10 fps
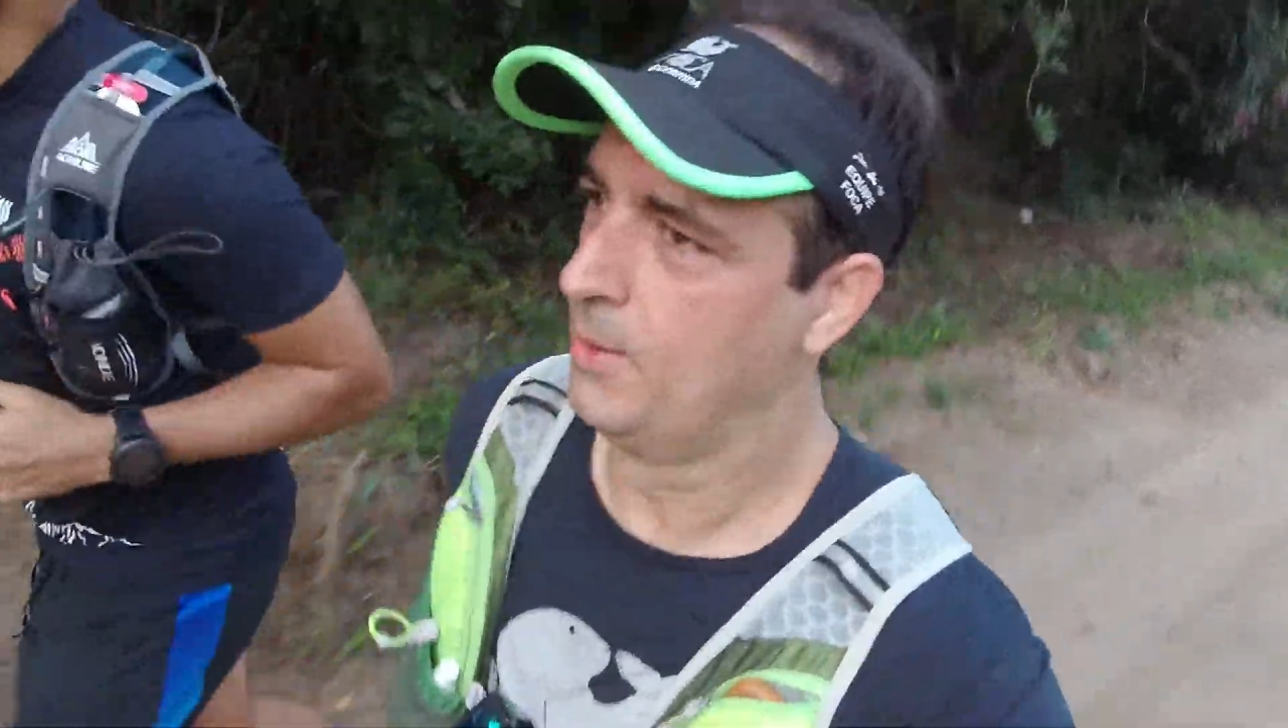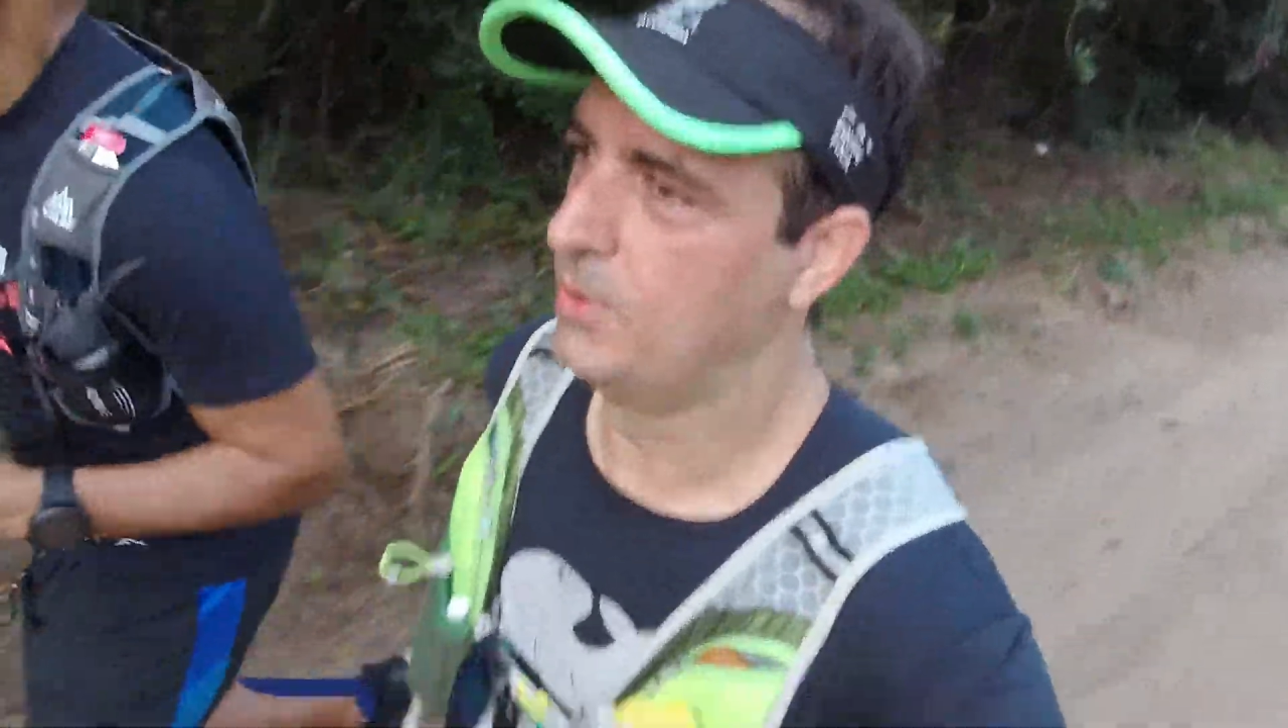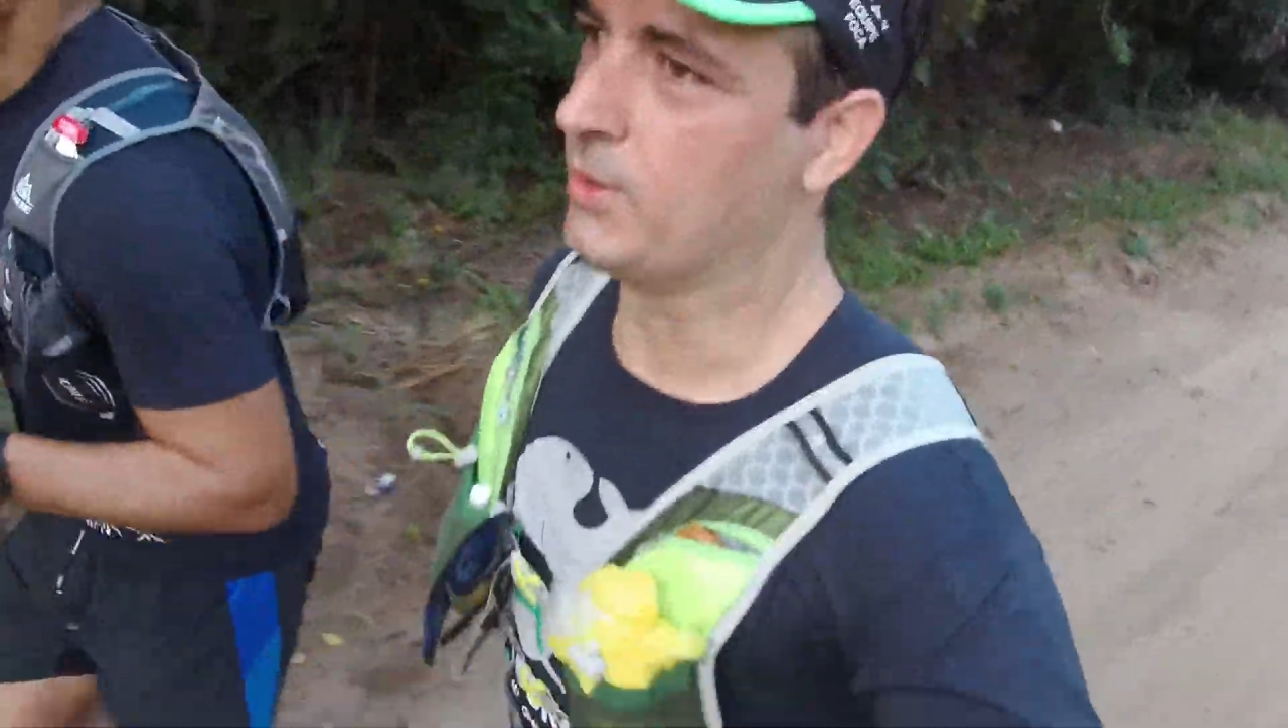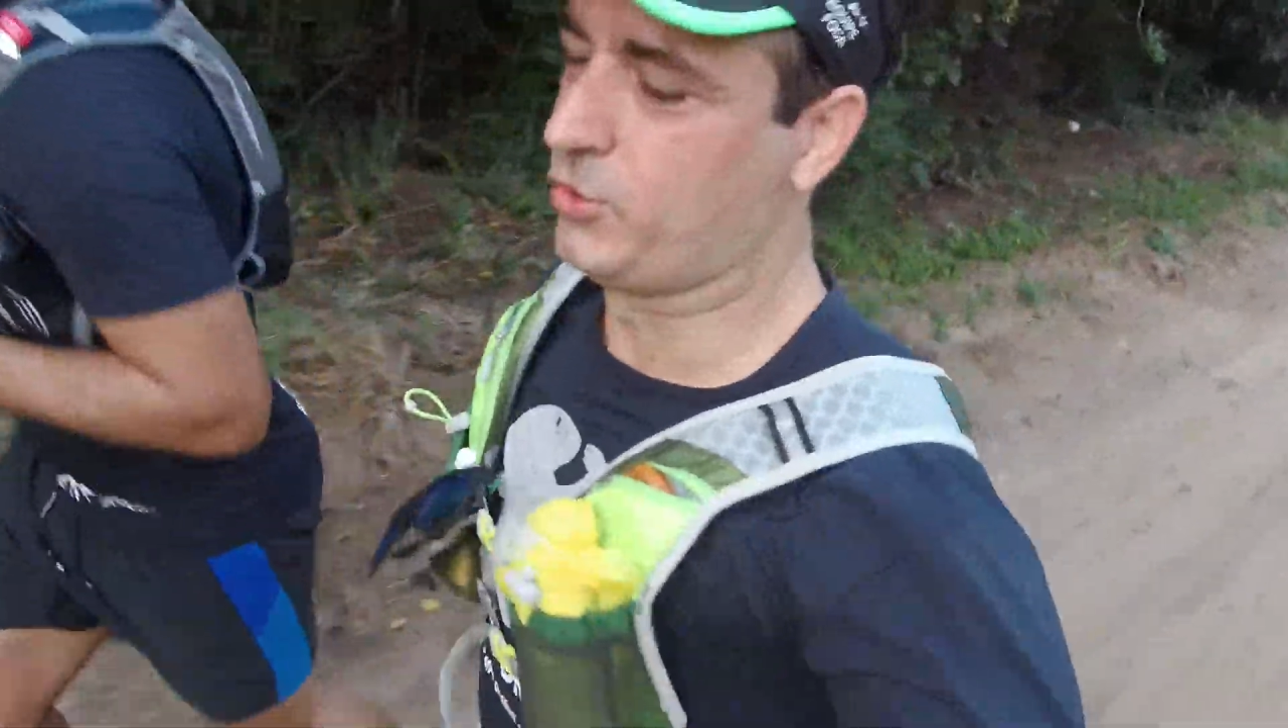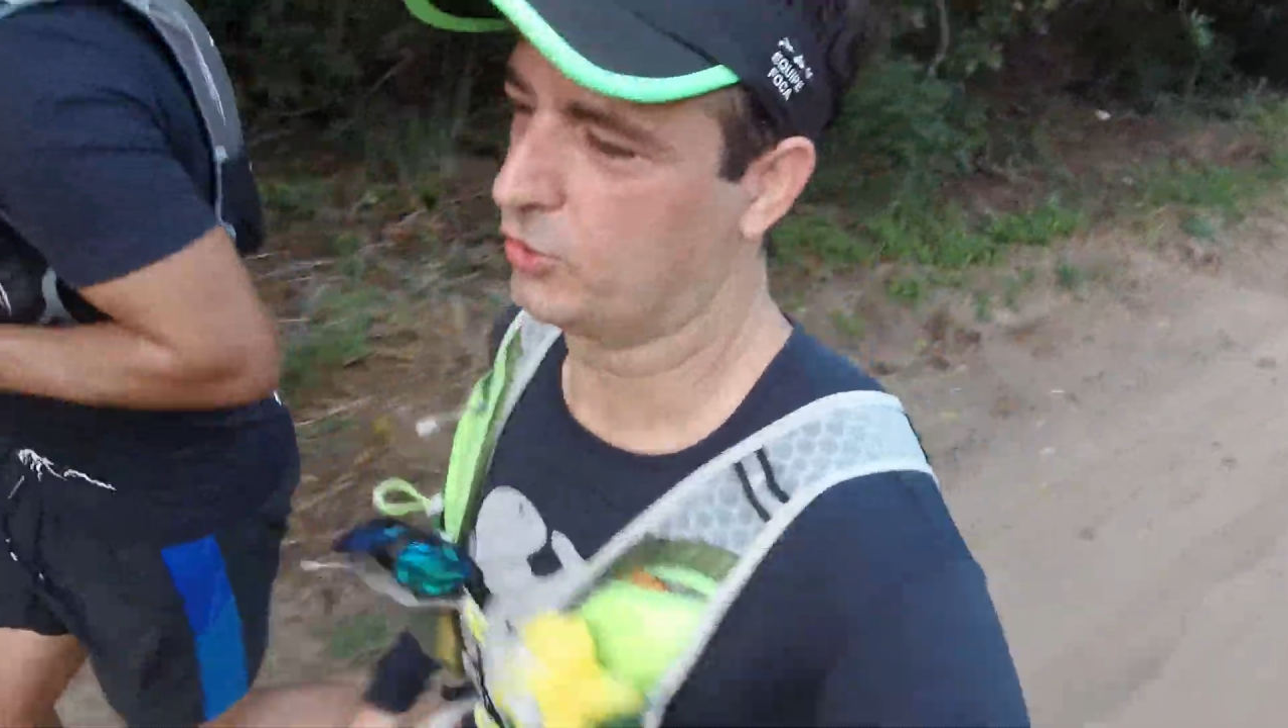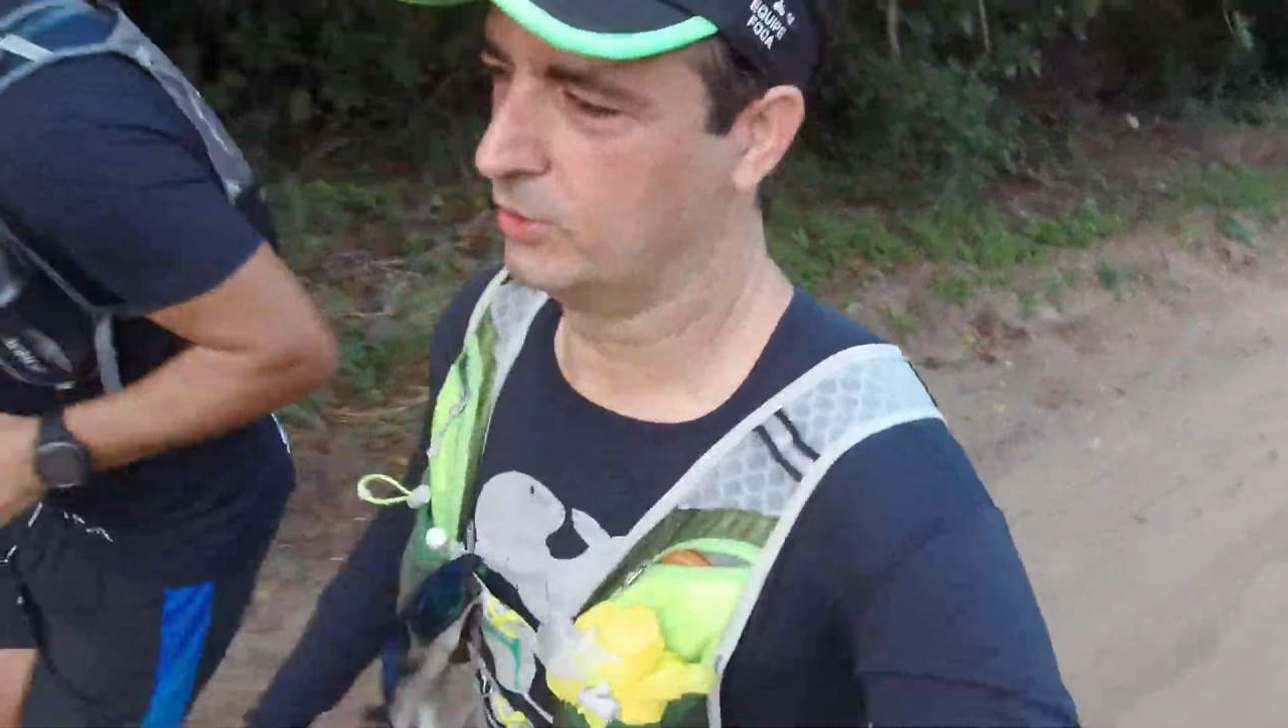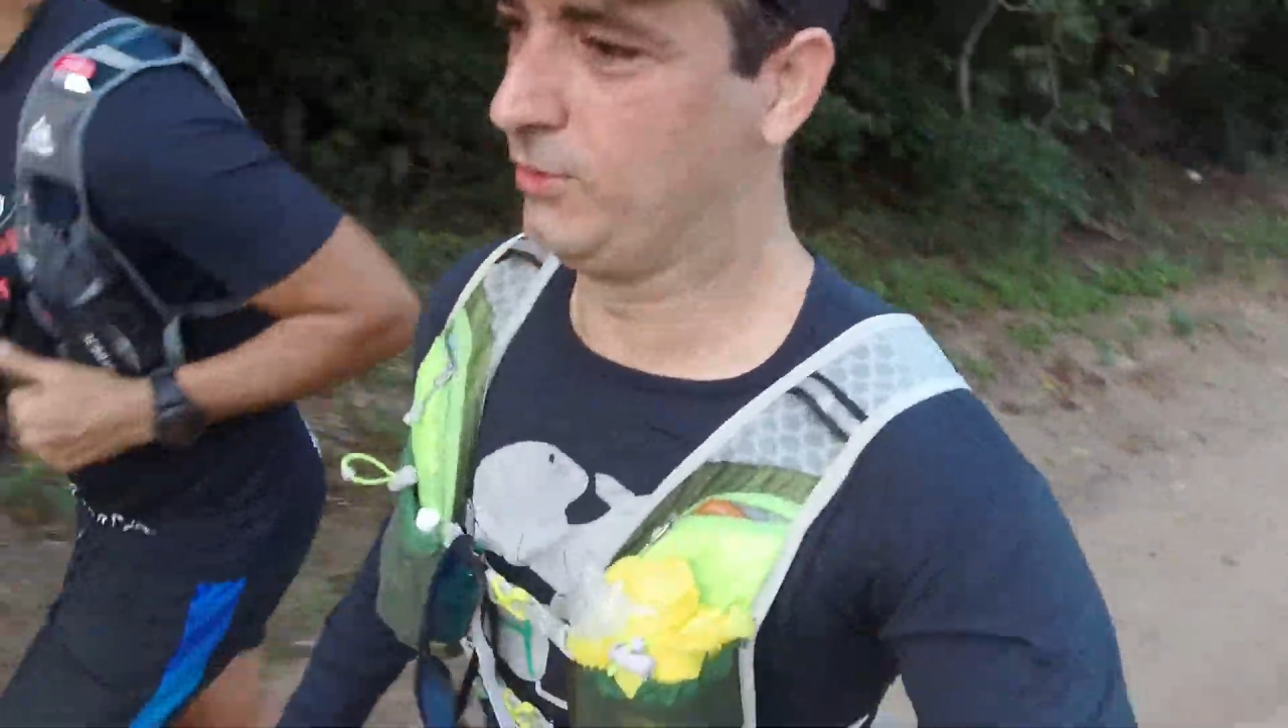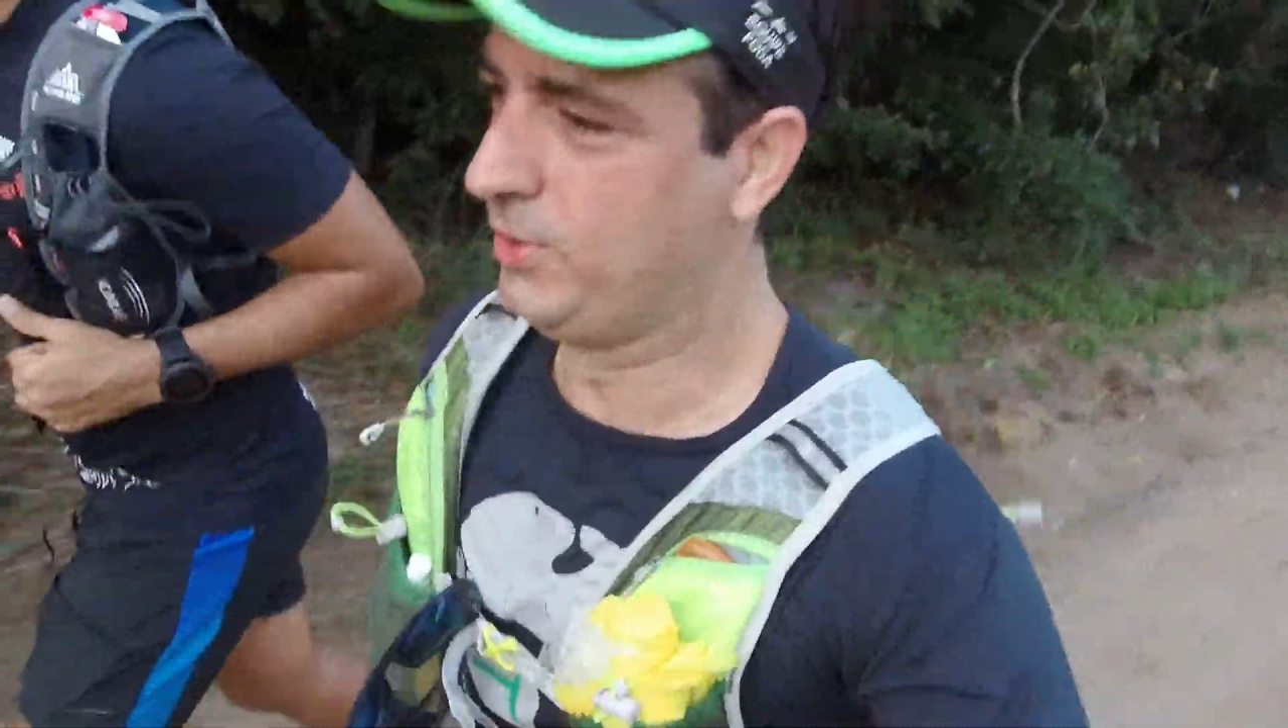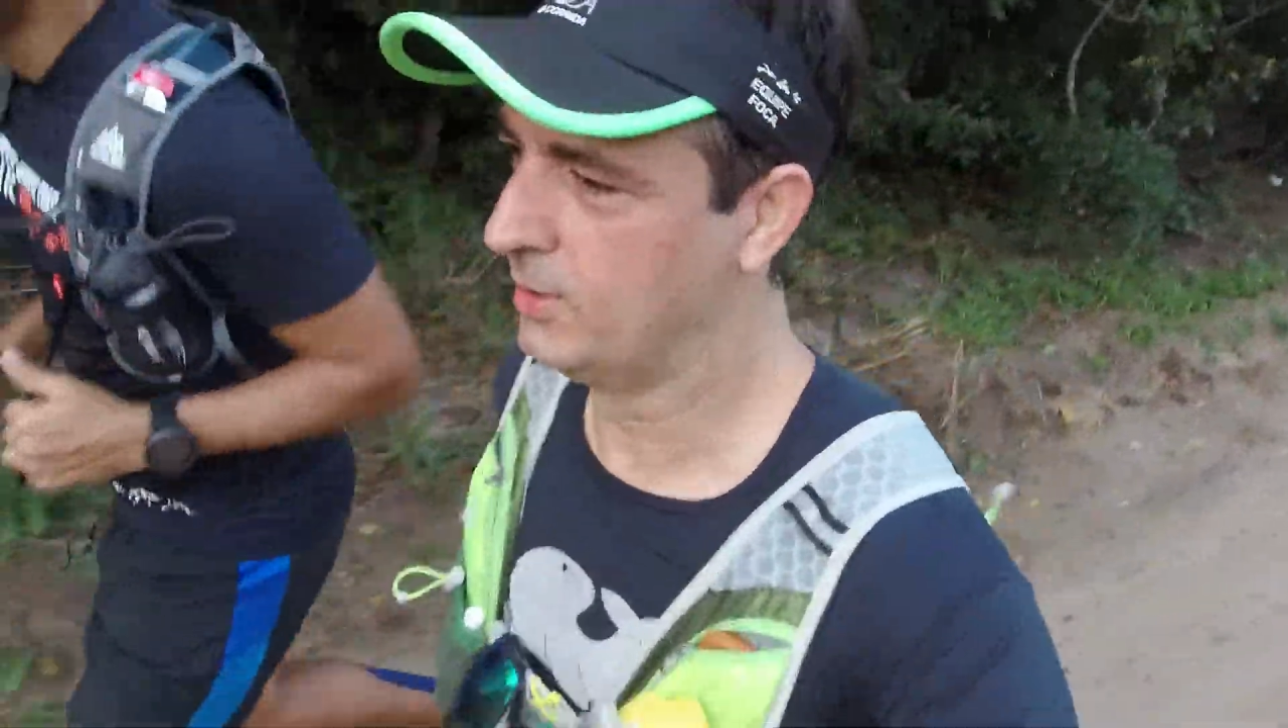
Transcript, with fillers: Ah, show.